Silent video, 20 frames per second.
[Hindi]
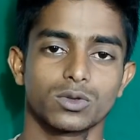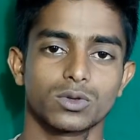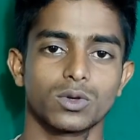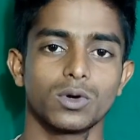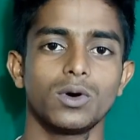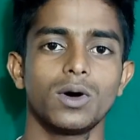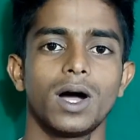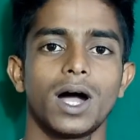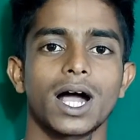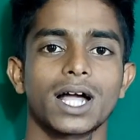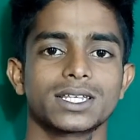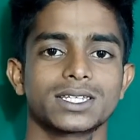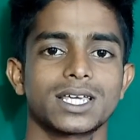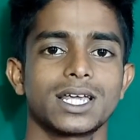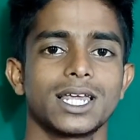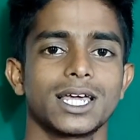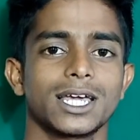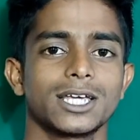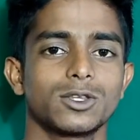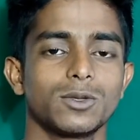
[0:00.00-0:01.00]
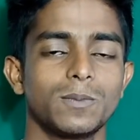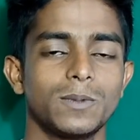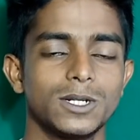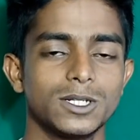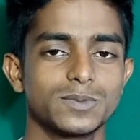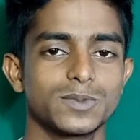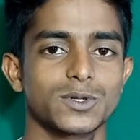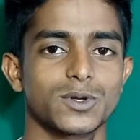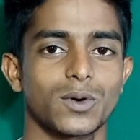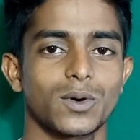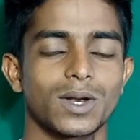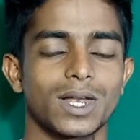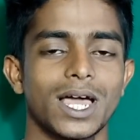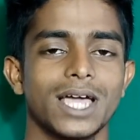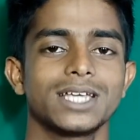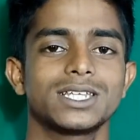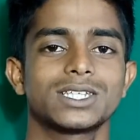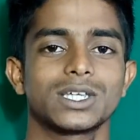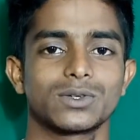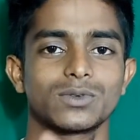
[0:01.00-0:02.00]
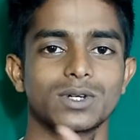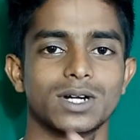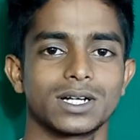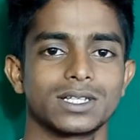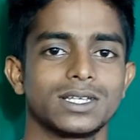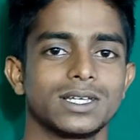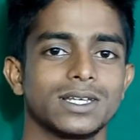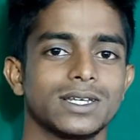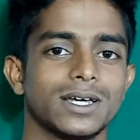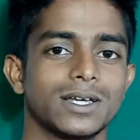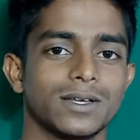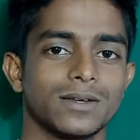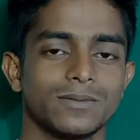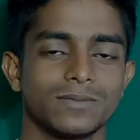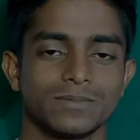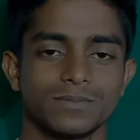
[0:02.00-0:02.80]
तो अच्छा लगे तो प्लीज़ वीडियो को लाइक जरूर कर देना